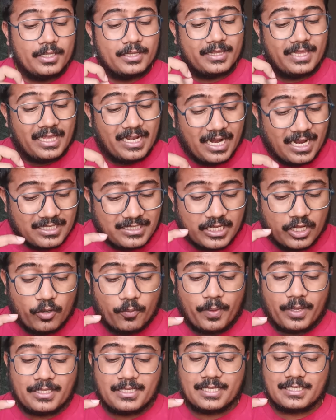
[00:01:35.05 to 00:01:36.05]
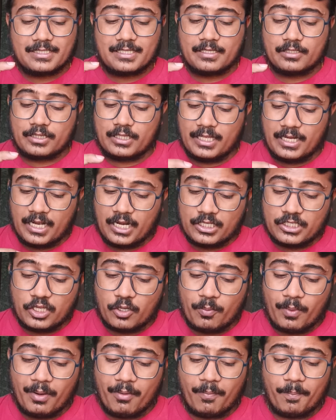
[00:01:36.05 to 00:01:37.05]
तेरह हज़ार रुपये जैसे तेरह
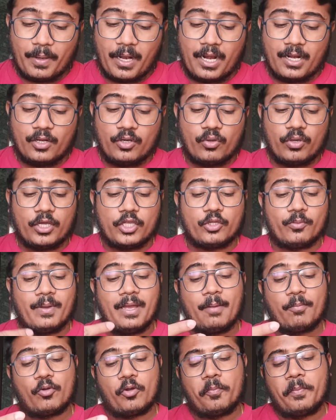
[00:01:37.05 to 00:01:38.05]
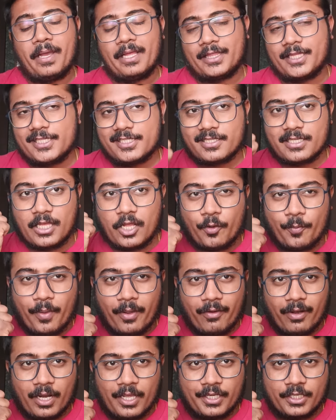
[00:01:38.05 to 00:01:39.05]
हज़ार रुपया प्लान लोगे तो भाई आपको पैंतीस हज़ार
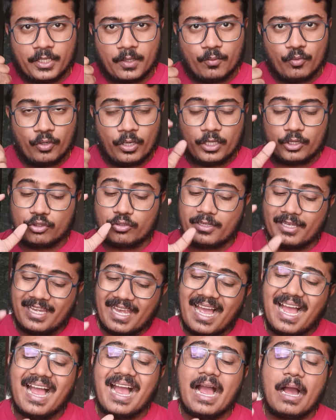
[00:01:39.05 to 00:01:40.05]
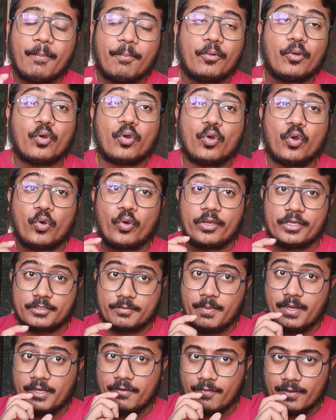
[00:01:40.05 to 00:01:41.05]
रुपये वाला इनकम होगा तो क्या आप लोगों को
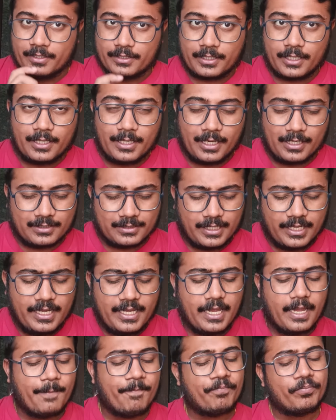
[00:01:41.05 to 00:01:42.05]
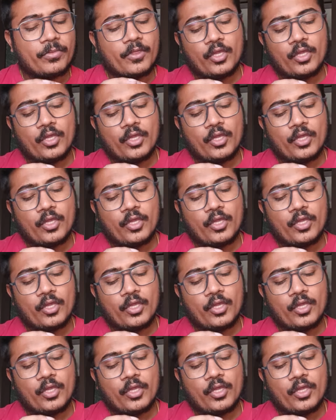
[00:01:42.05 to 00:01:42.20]
इसमें इन्वेस्ट करना सही है